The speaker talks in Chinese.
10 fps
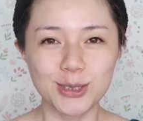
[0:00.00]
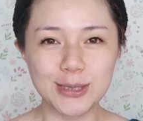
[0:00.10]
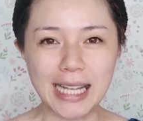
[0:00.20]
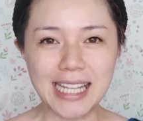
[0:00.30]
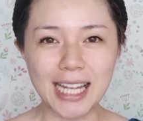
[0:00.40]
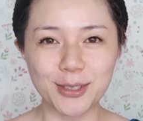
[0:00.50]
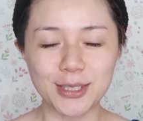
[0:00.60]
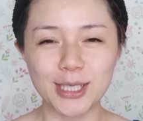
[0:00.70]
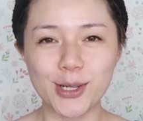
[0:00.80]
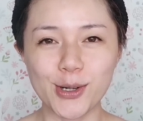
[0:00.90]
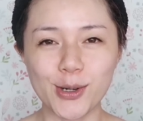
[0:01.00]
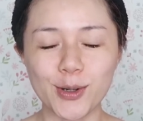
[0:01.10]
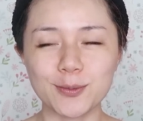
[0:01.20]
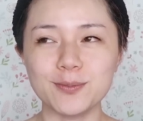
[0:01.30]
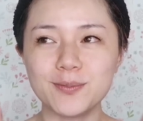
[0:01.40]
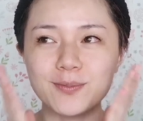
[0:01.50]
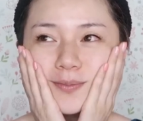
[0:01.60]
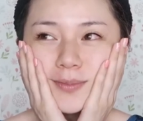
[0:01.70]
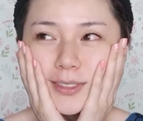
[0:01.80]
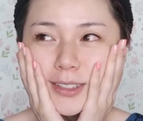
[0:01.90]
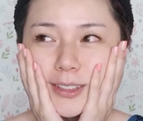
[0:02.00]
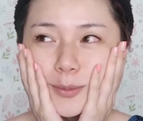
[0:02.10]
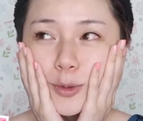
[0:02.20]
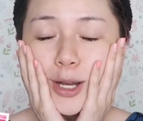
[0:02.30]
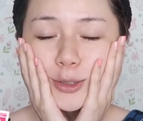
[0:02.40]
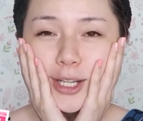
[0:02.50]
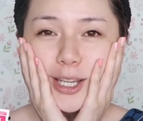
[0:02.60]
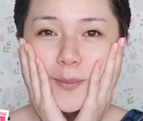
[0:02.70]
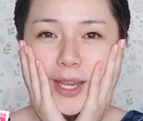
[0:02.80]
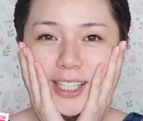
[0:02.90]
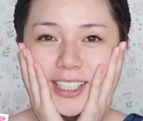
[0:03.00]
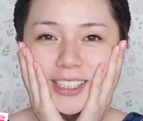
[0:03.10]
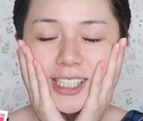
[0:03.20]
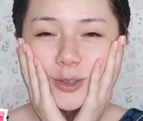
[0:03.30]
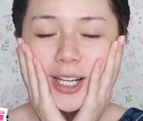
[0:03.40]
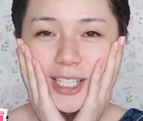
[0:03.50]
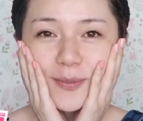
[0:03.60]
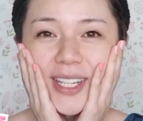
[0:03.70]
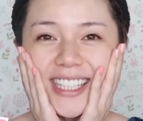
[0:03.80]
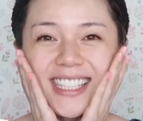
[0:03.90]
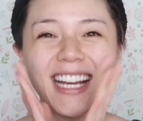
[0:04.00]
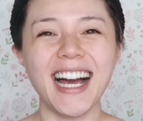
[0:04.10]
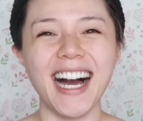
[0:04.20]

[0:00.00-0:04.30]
祝大家都能够嗯，不化妆也美丽，卸妆更美丽。